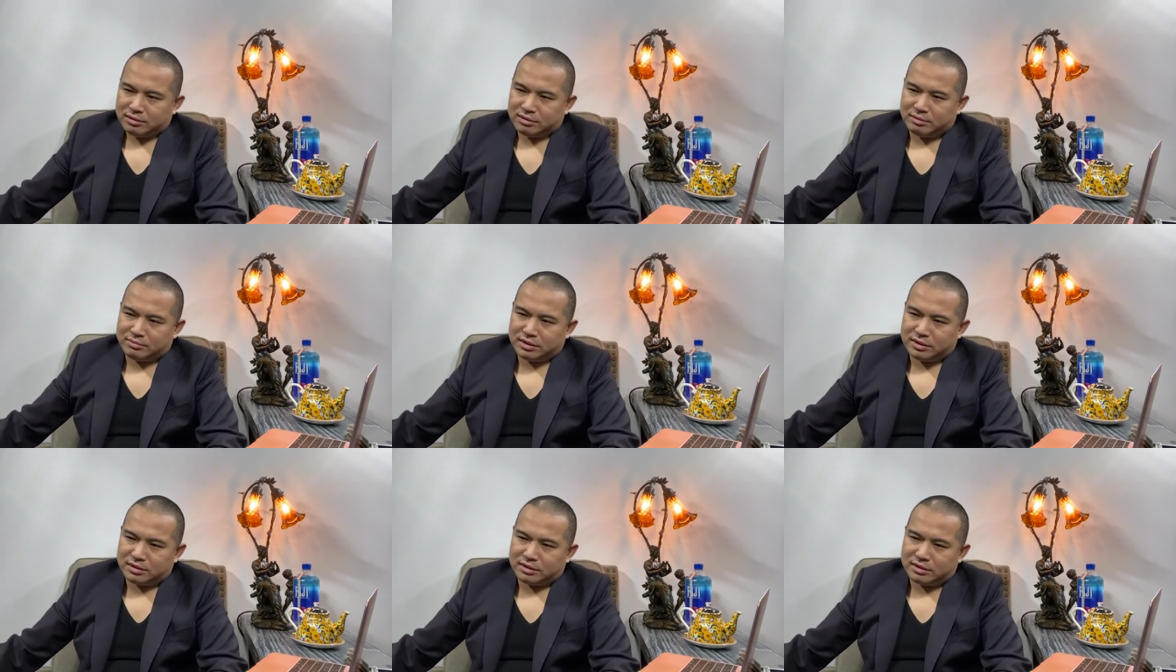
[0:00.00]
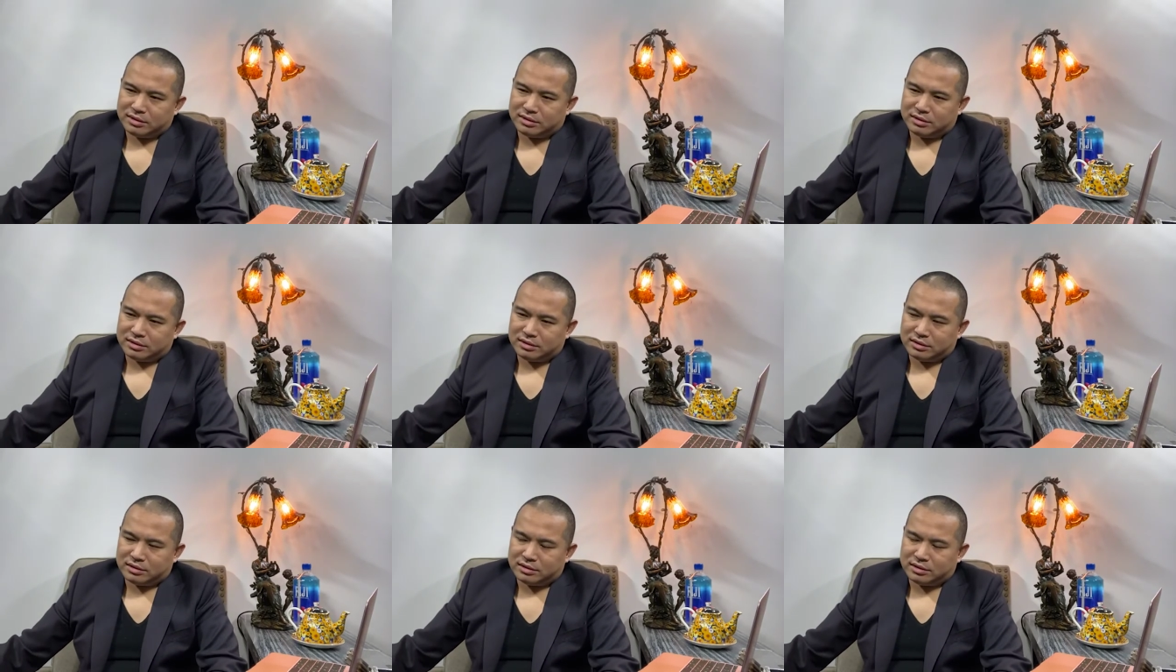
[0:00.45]
那么
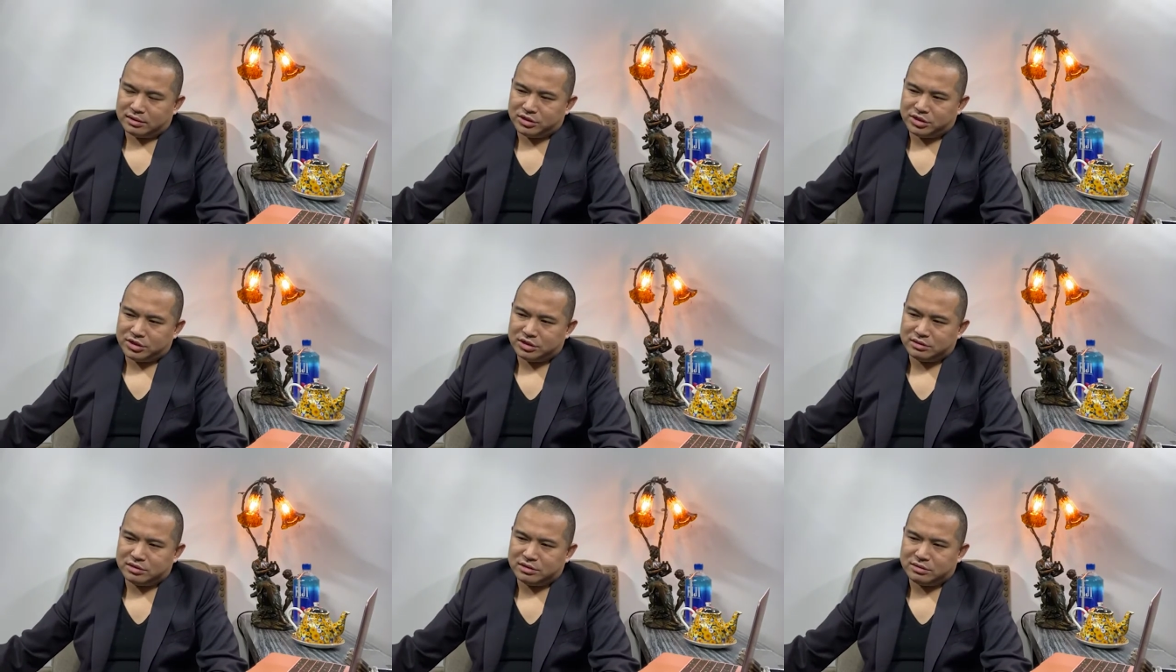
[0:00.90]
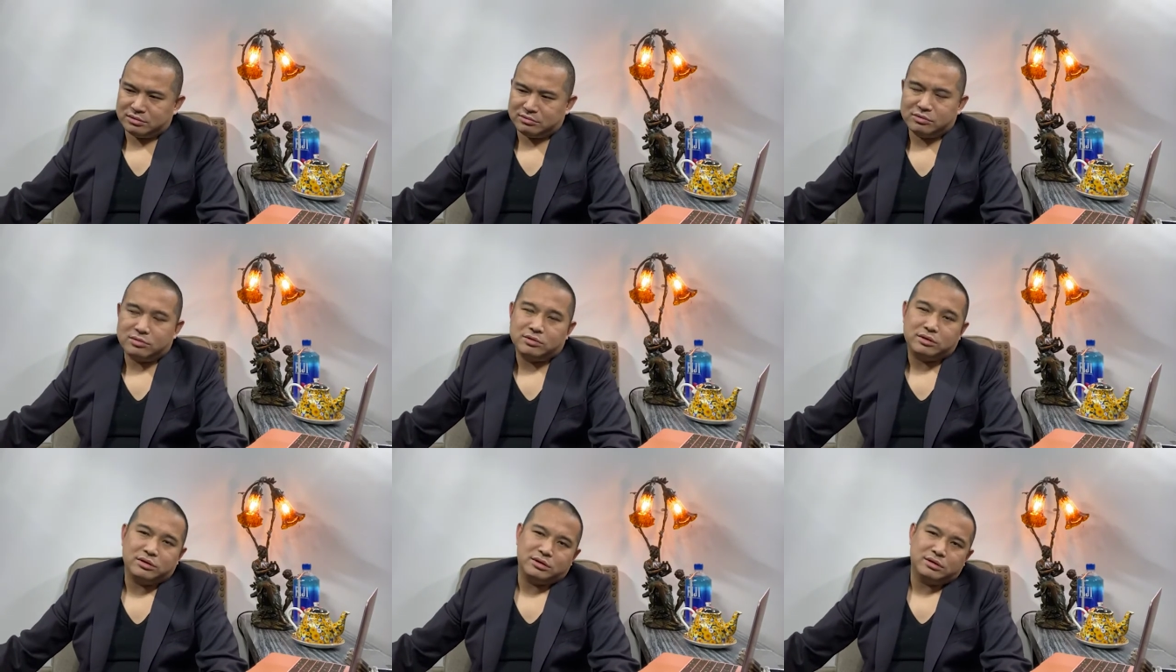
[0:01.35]
呃，其实
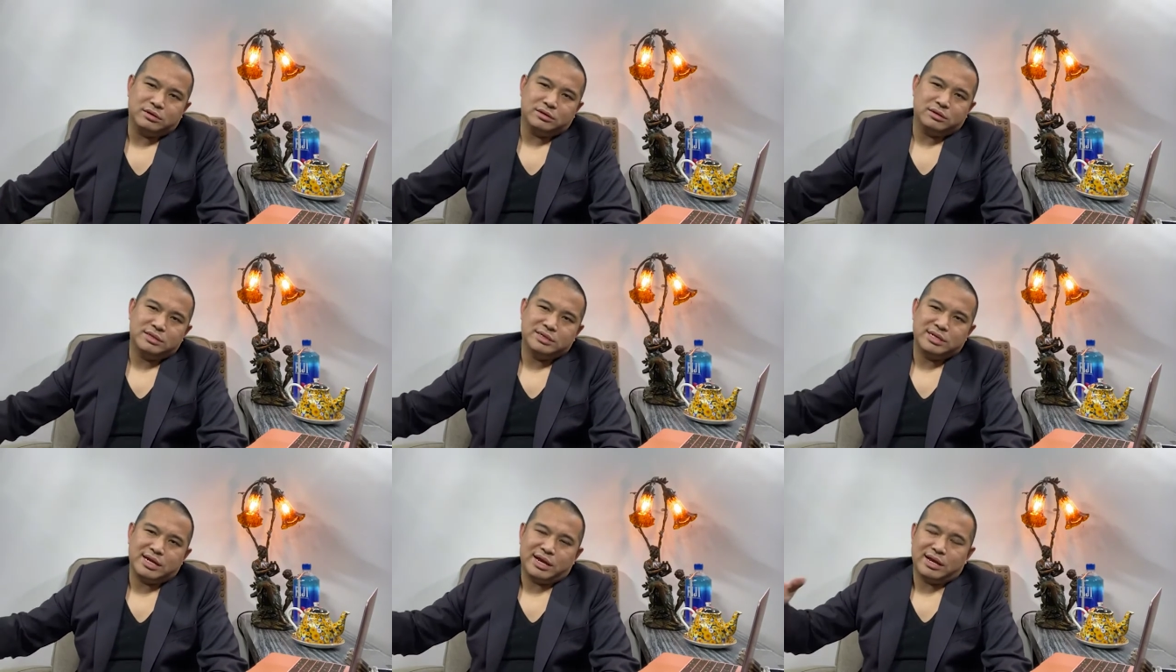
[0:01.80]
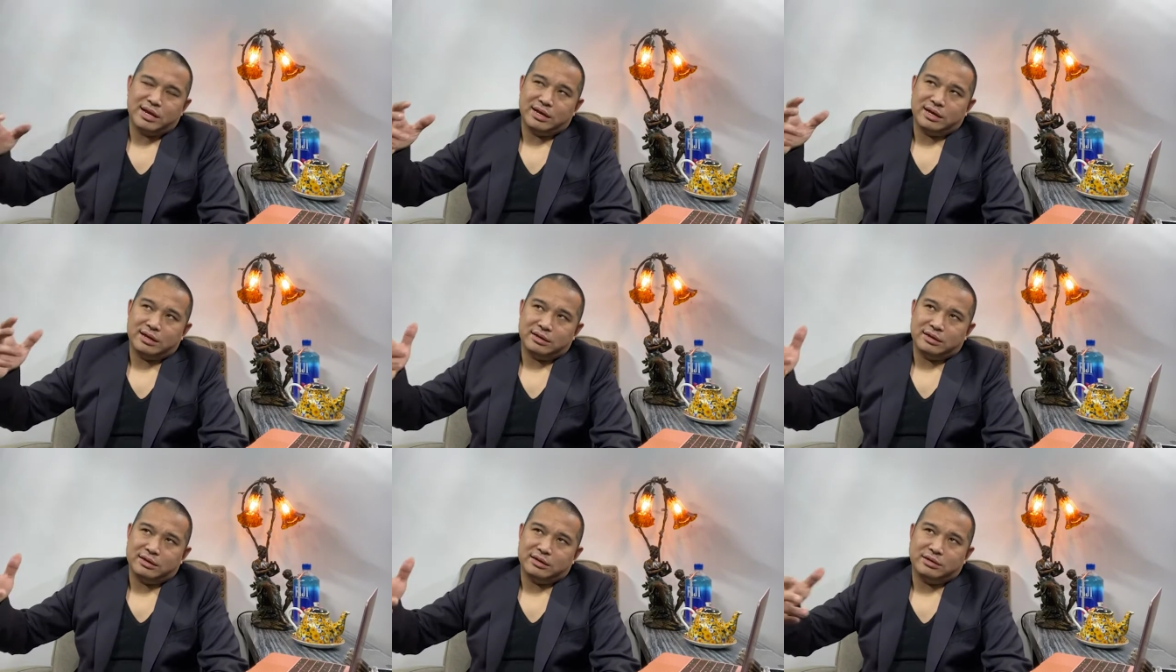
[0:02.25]
我
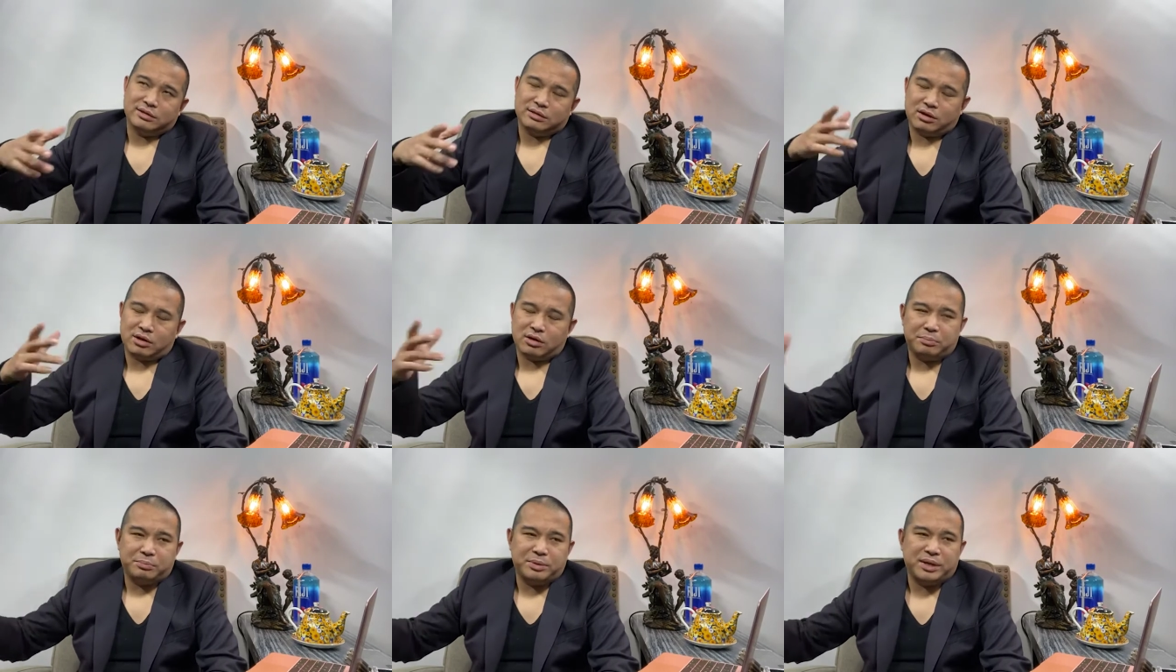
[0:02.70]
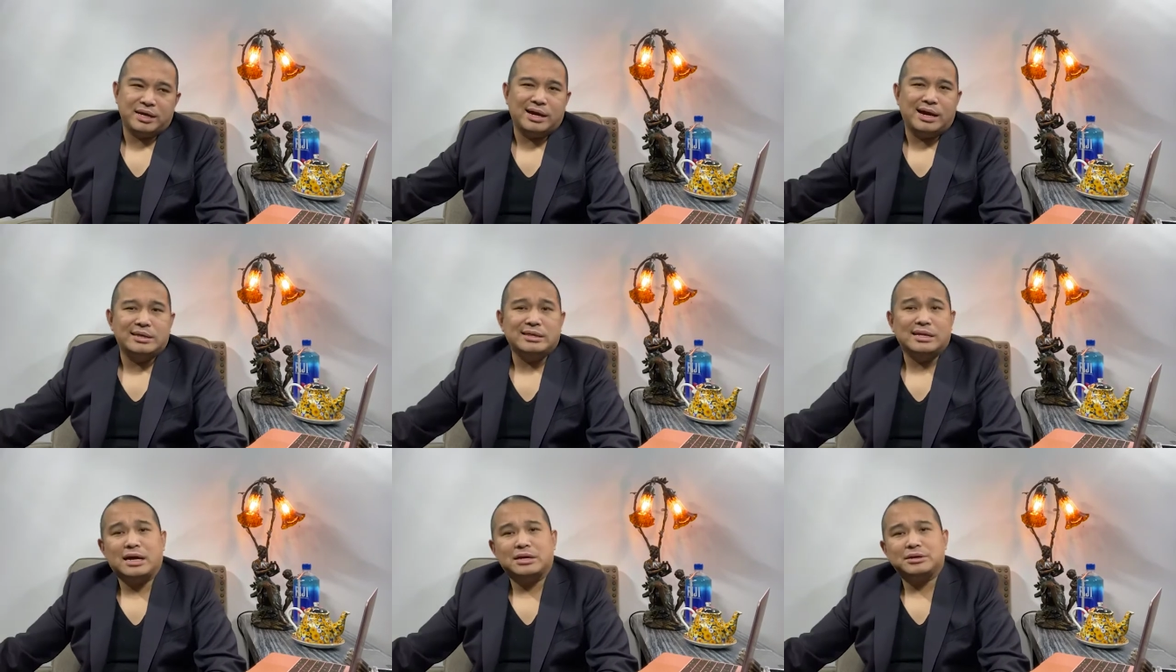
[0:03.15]
在到平
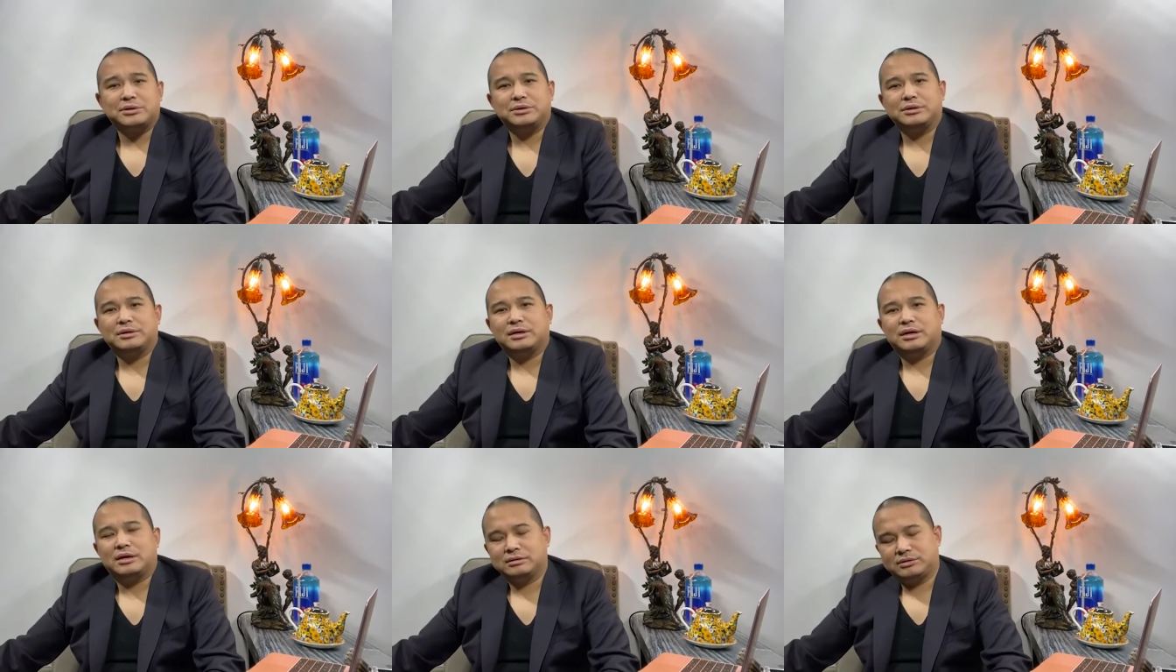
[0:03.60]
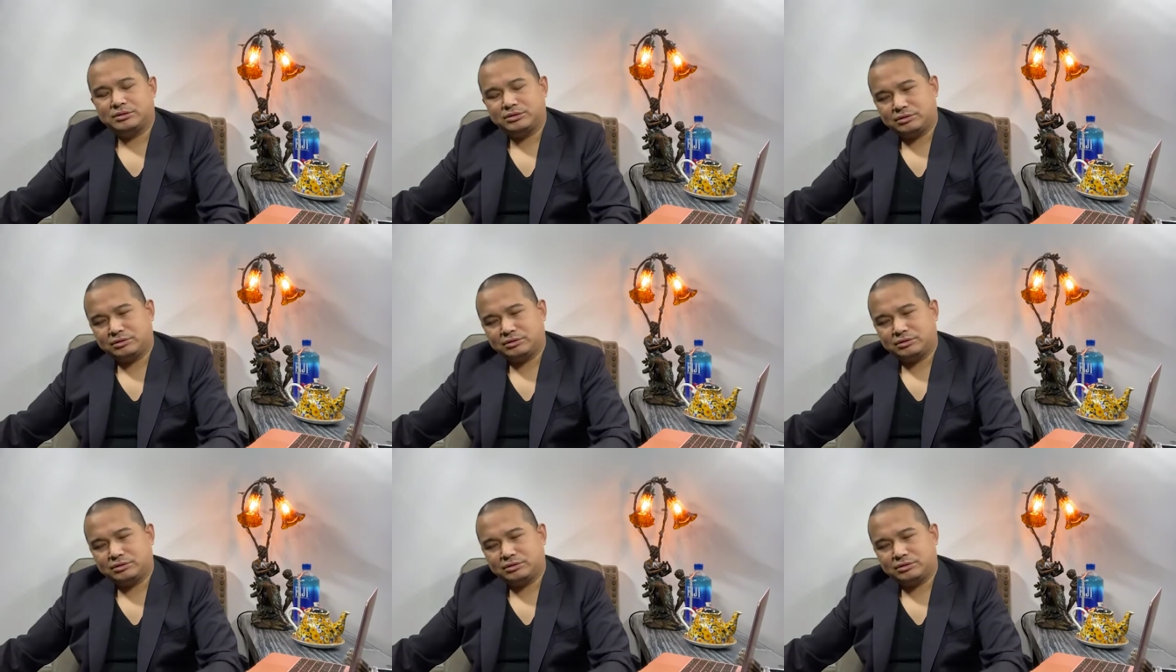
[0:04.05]
安大学啊，